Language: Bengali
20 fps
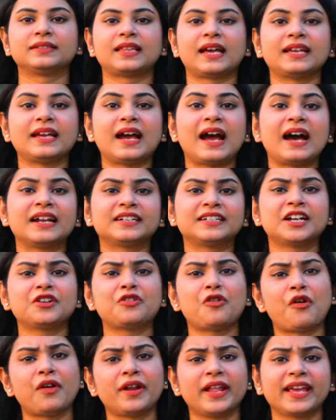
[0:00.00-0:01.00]
তাই হাঁটার
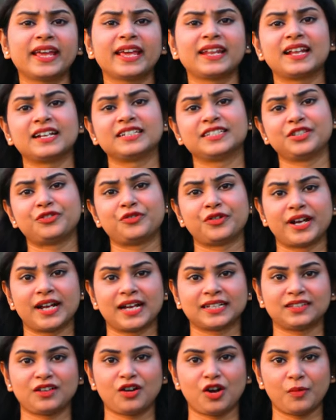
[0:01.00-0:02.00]
অনেক এনার্জি ধরে
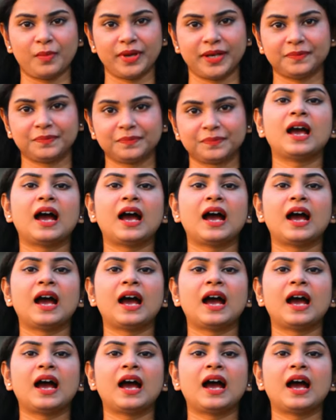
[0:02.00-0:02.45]
রাখতে হবে